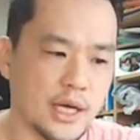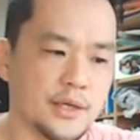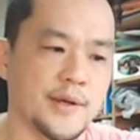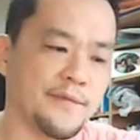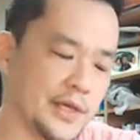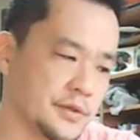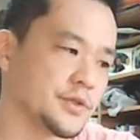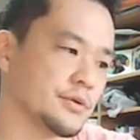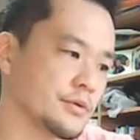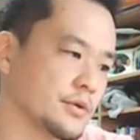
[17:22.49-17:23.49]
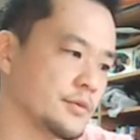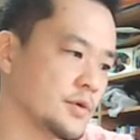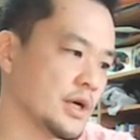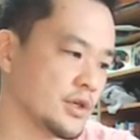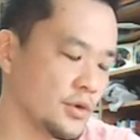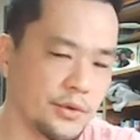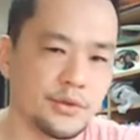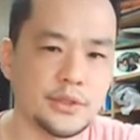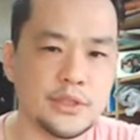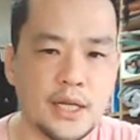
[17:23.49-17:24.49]
あるいはフィクションというものが共
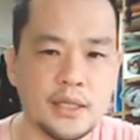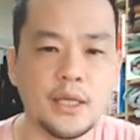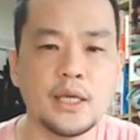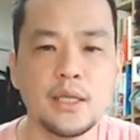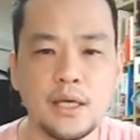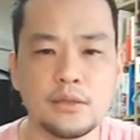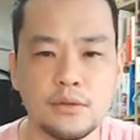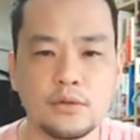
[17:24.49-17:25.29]
有されていないと、